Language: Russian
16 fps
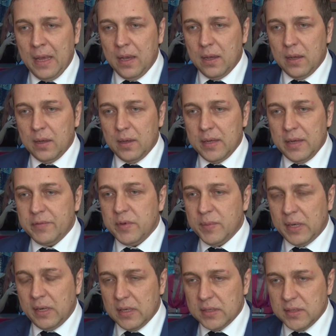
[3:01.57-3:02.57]
Я
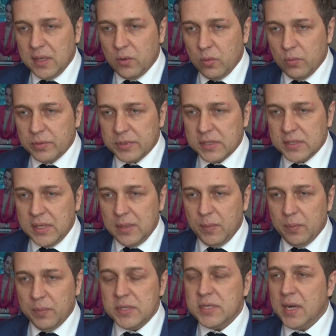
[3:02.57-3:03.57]
внимательно ознакомился с
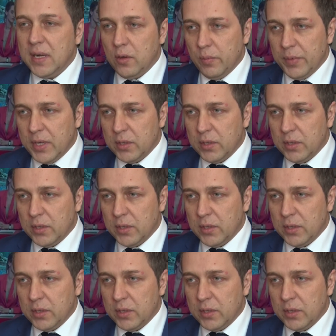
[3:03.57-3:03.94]
теми материалами,